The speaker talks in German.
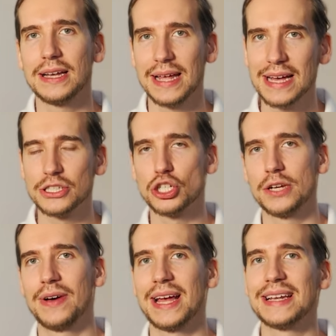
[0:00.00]
Der erste
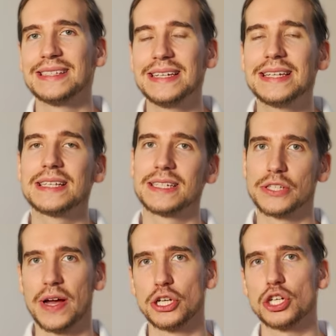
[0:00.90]
Schritt war ja der Sehtest. Der
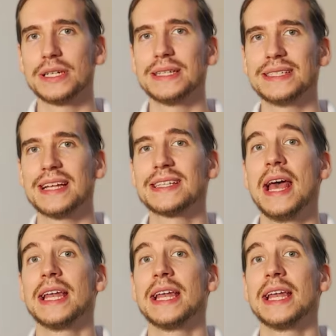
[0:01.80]
zweite Schritt ist jetzt,